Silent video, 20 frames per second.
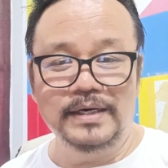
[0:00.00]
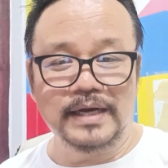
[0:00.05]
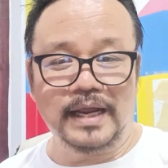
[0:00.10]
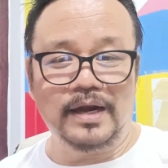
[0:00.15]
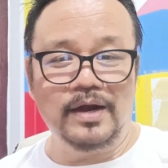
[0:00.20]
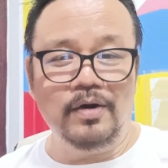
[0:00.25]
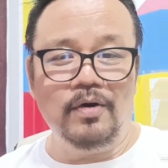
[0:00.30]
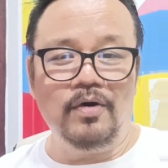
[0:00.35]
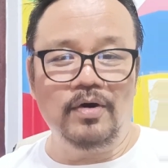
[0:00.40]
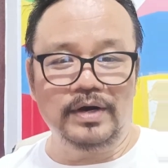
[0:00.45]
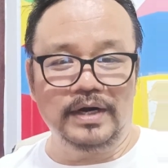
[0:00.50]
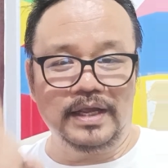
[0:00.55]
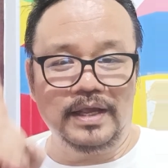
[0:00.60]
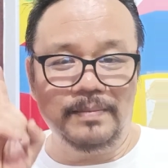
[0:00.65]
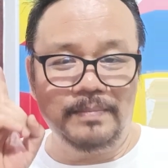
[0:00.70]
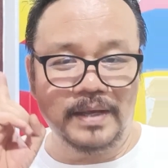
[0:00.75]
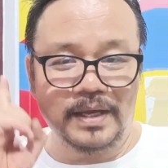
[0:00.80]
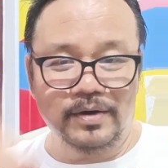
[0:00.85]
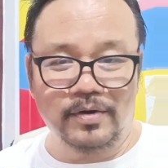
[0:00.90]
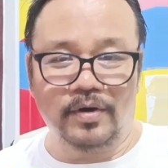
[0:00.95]
ในโลกนี้
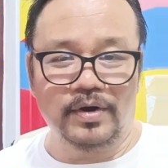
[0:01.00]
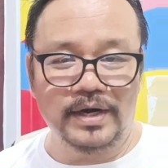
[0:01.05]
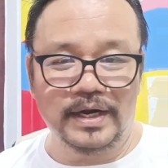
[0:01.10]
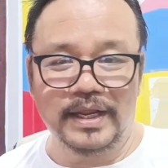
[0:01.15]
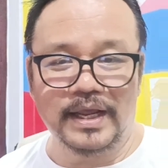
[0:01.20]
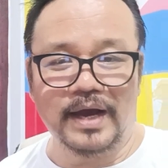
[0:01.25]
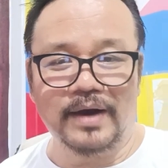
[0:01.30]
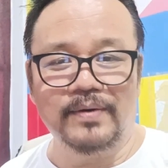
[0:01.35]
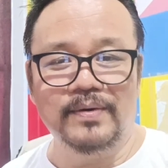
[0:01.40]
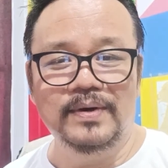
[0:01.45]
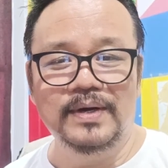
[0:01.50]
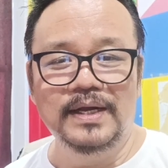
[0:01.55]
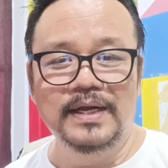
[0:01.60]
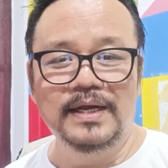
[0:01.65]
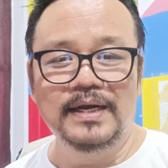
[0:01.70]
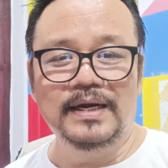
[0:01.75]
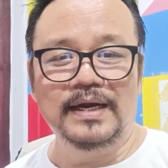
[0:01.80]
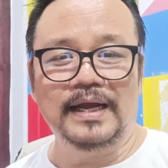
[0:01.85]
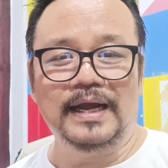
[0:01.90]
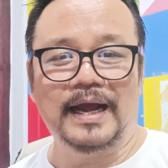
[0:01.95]
มีคนเดียว
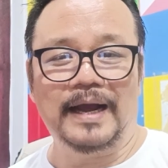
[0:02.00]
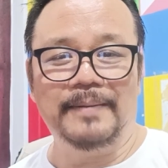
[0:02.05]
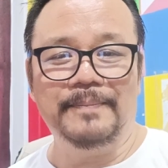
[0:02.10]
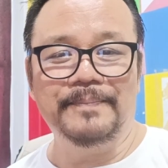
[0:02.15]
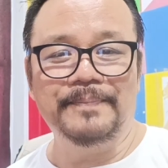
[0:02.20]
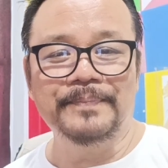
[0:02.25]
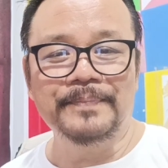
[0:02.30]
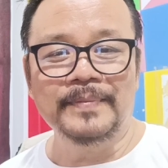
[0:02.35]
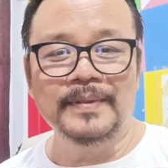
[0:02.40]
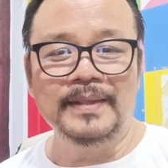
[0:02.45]
นะครับ